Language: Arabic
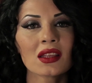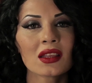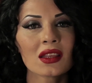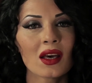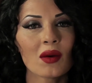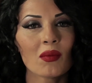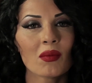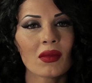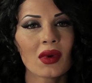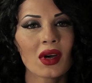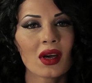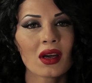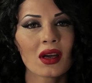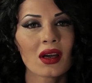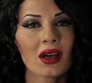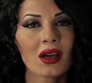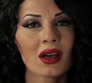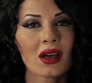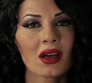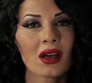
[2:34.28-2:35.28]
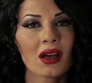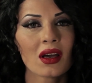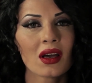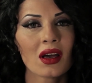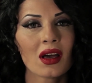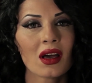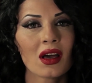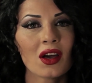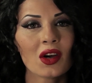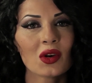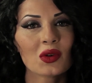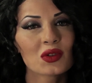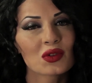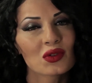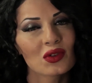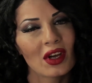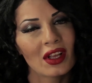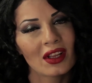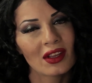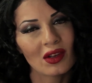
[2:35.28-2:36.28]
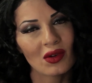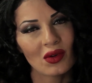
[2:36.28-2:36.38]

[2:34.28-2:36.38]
التامه والسؤال